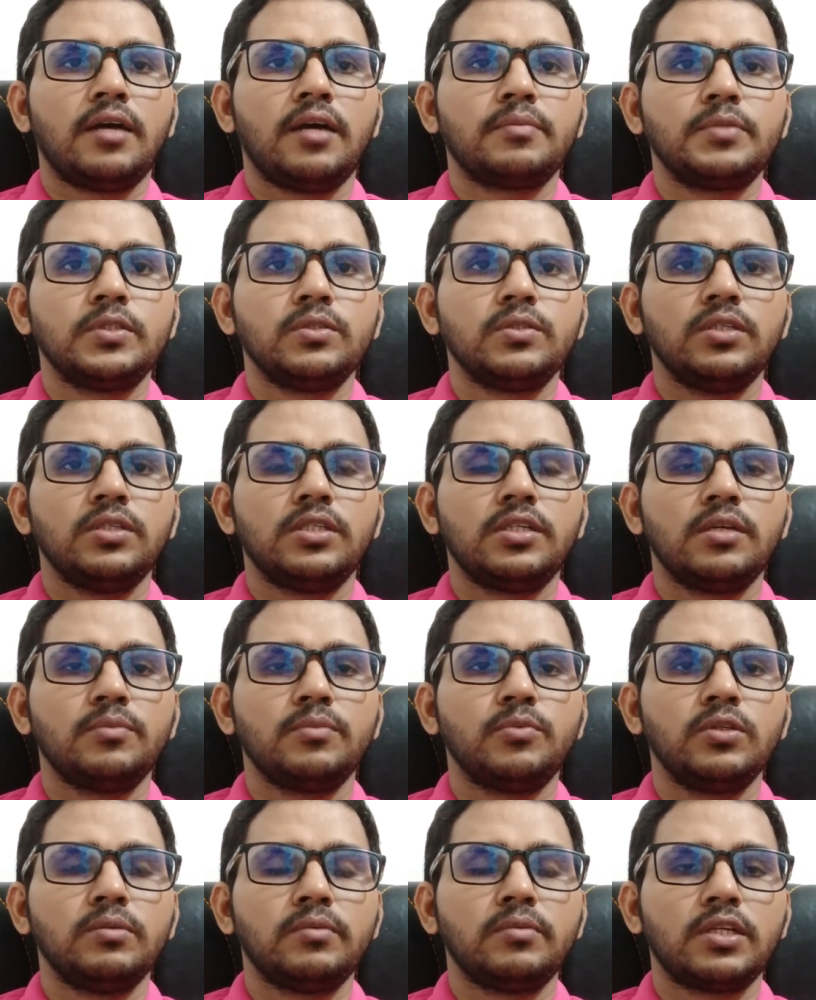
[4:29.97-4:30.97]
আপনি যদি সেই
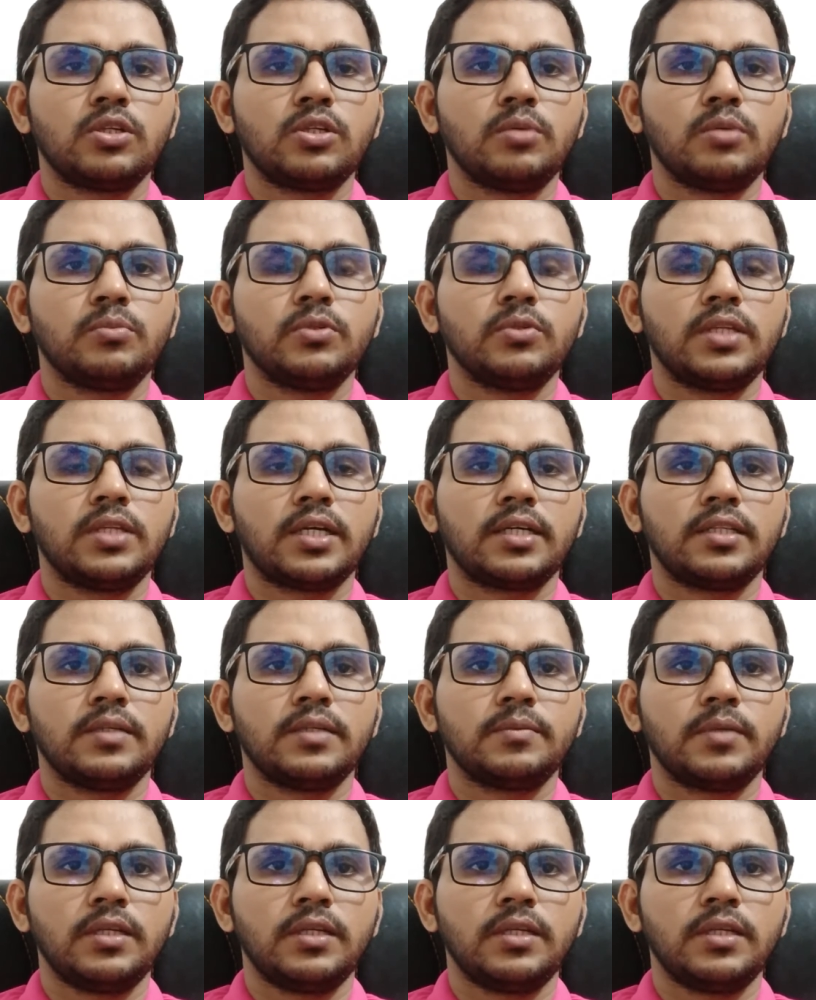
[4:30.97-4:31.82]
পরিমাণে সম্পদ দেখাতে